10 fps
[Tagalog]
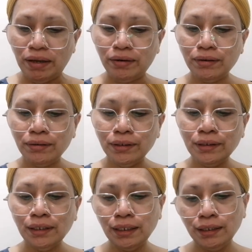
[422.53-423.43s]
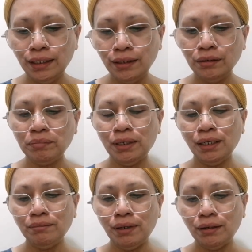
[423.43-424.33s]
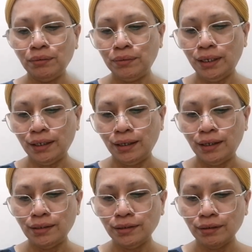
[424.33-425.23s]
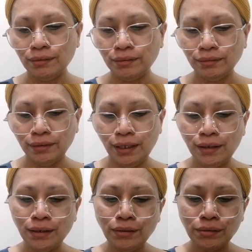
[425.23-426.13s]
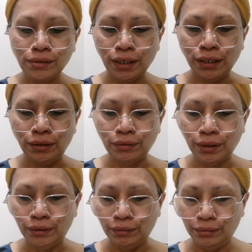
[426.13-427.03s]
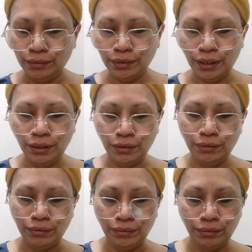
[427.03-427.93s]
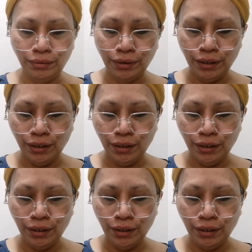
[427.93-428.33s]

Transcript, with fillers: Pero kung hindi nyo pa rin makuha, guys, tingnan nyo sa inyong ano, sa inyong